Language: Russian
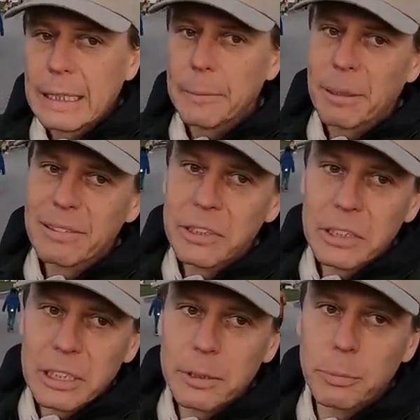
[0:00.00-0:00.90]
И
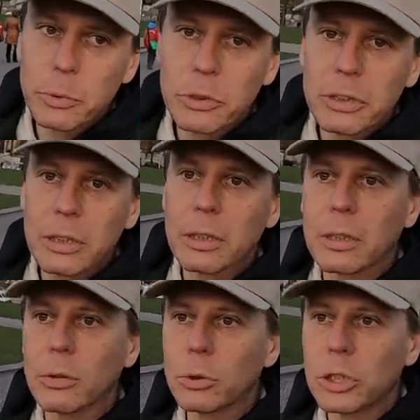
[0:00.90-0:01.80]
последний третий пункт.
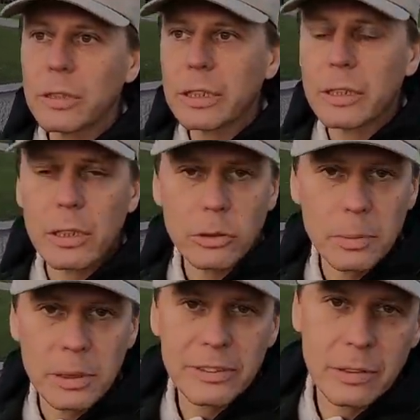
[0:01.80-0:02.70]
Э, у человека не должно
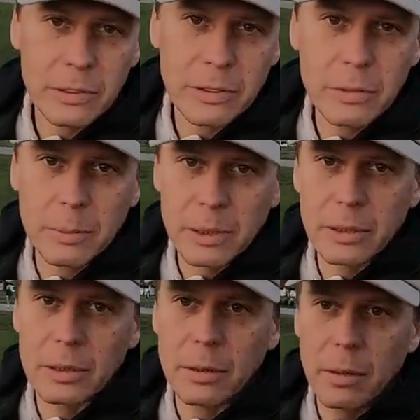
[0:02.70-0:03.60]
было оставаться
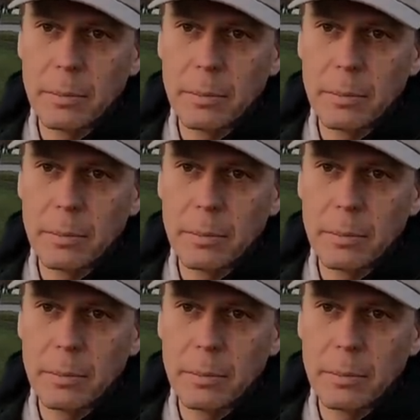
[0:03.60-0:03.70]
выбора